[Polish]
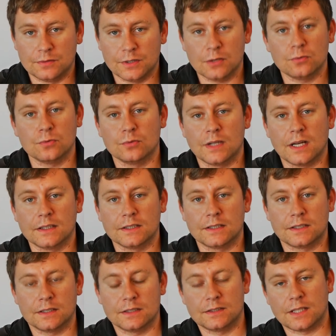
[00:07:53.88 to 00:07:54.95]
wielu
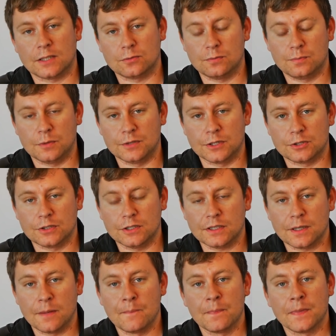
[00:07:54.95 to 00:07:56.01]
udanych statków
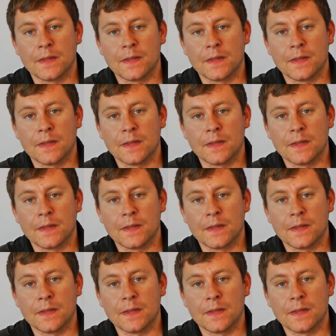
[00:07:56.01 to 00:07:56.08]
powietrznych.